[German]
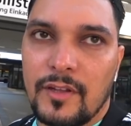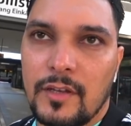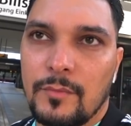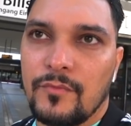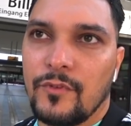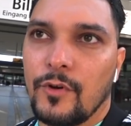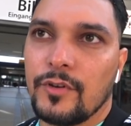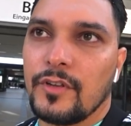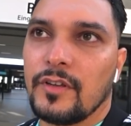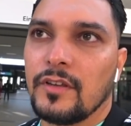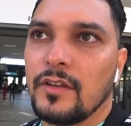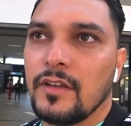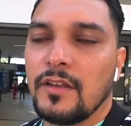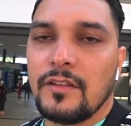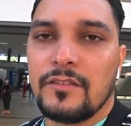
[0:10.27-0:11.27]
lieben Freunde.
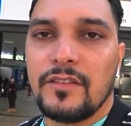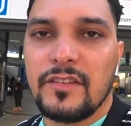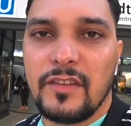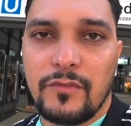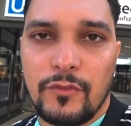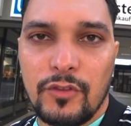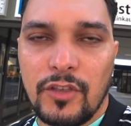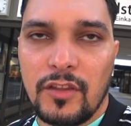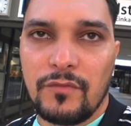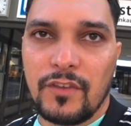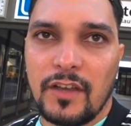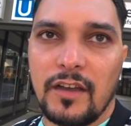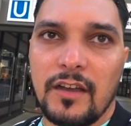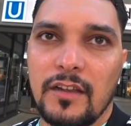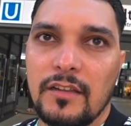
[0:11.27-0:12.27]
Dieses Video geht
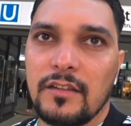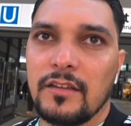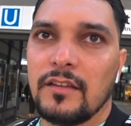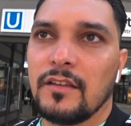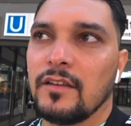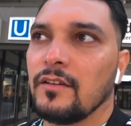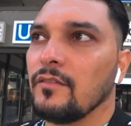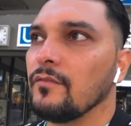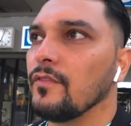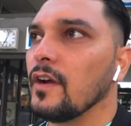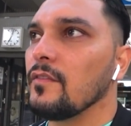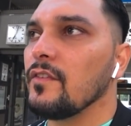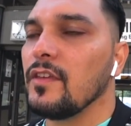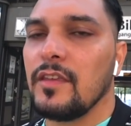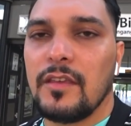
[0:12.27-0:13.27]
viral,
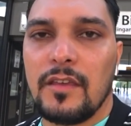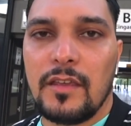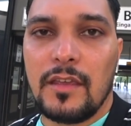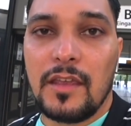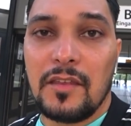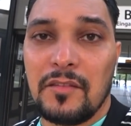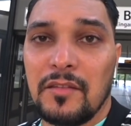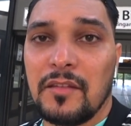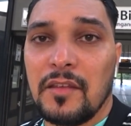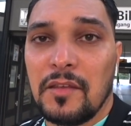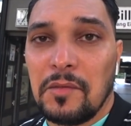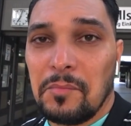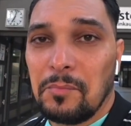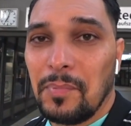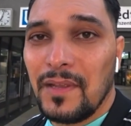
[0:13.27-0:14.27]
weil wir hier in
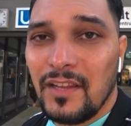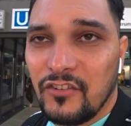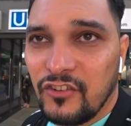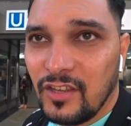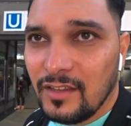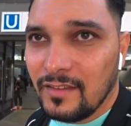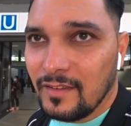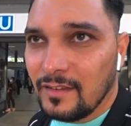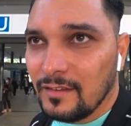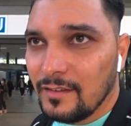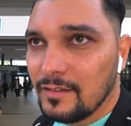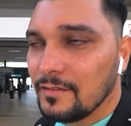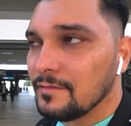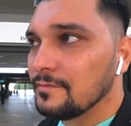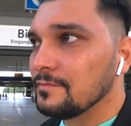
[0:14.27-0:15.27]
Billstedt sind.
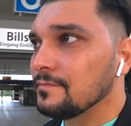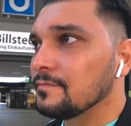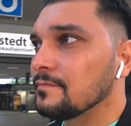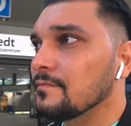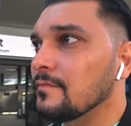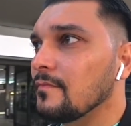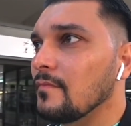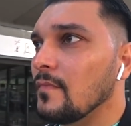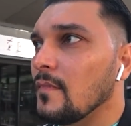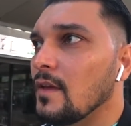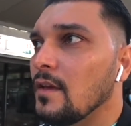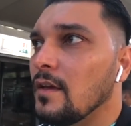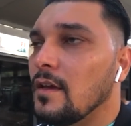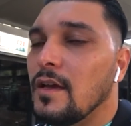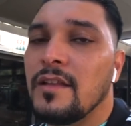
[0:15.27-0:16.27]

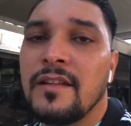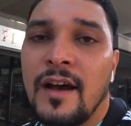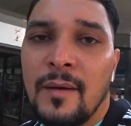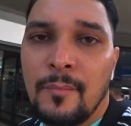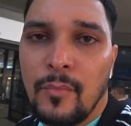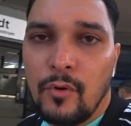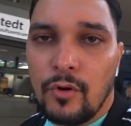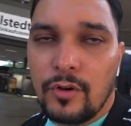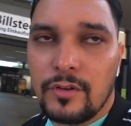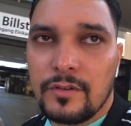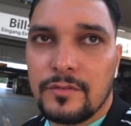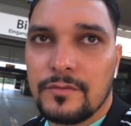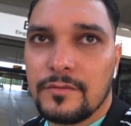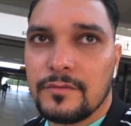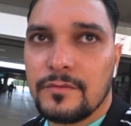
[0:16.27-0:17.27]
In Hamburg.
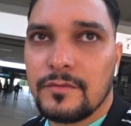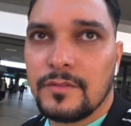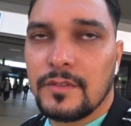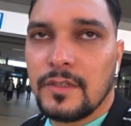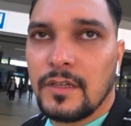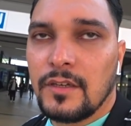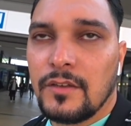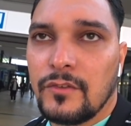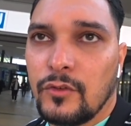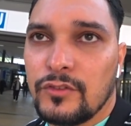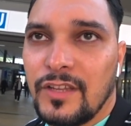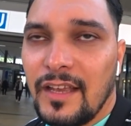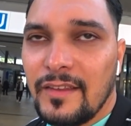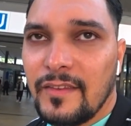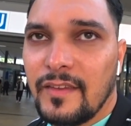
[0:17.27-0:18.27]
So
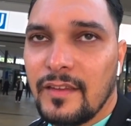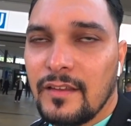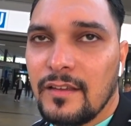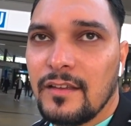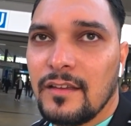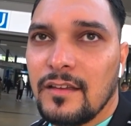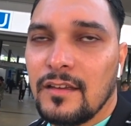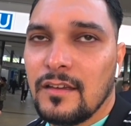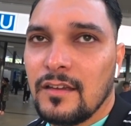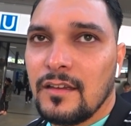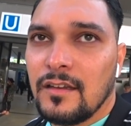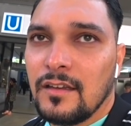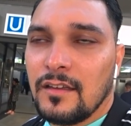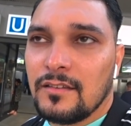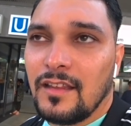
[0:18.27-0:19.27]
das,
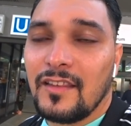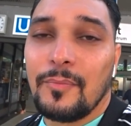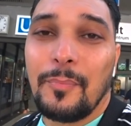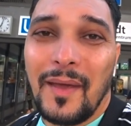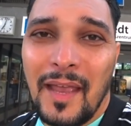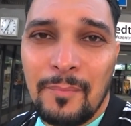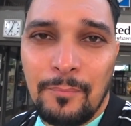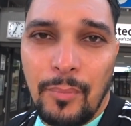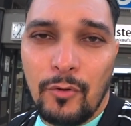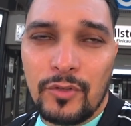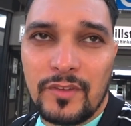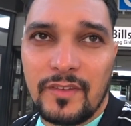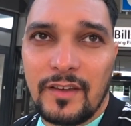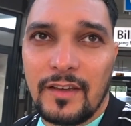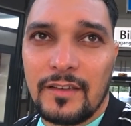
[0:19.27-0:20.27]
das Brennpunkt
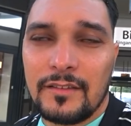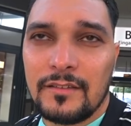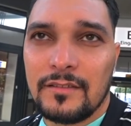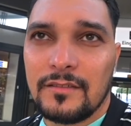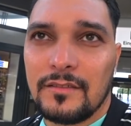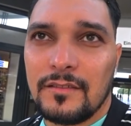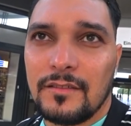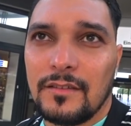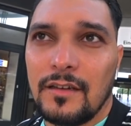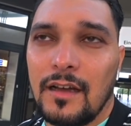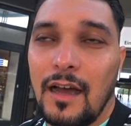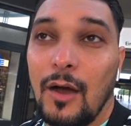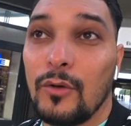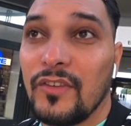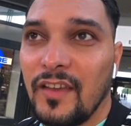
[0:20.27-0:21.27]
sein
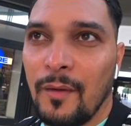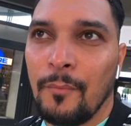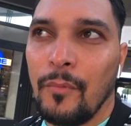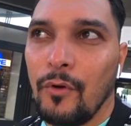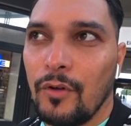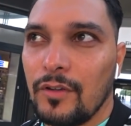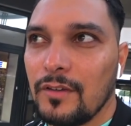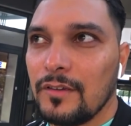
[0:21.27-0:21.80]
aus Hamburg.